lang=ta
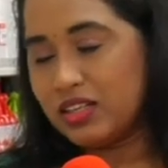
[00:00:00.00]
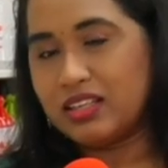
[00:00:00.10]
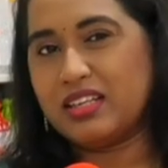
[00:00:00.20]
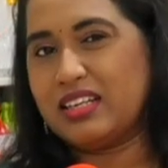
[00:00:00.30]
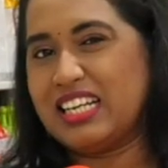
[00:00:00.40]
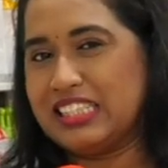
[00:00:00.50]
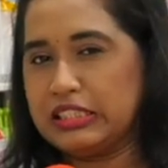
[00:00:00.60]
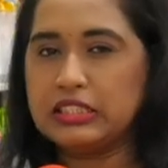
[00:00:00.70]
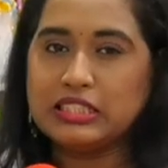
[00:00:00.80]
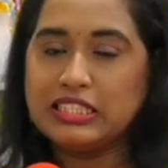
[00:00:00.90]
நிறைய
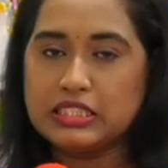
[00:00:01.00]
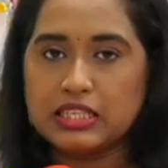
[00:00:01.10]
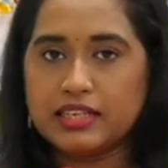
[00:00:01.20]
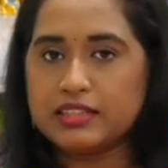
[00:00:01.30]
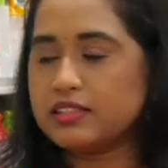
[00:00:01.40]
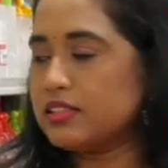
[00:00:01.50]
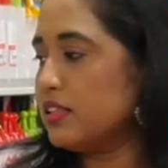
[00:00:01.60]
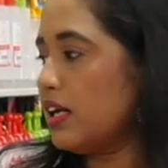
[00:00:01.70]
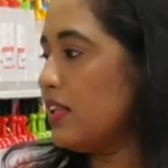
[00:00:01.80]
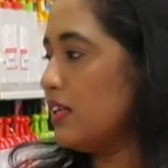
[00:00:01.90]
நட்ஸ் சீட்ஸ் எல்லாம்
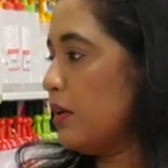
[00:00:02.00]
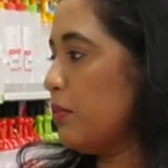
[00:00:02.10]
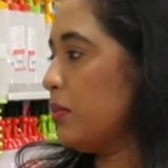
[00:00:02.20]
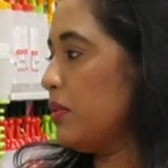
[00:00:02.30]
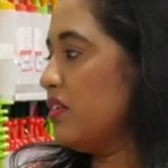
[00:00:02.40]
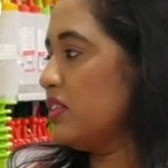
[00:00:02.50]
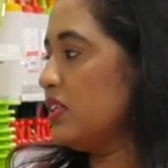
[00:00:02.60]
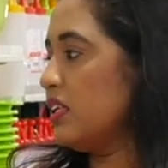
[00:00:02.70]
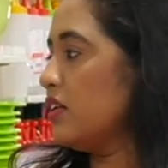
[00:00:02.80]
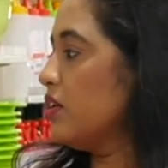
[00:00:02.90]
எடுத்துகிட்டு அதுக்கப்புறமா
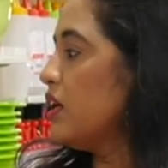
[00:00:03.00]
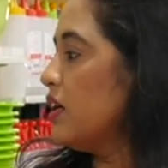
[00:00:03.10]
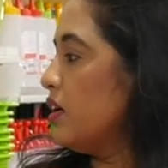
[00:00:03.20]
வந்து நீங்கள்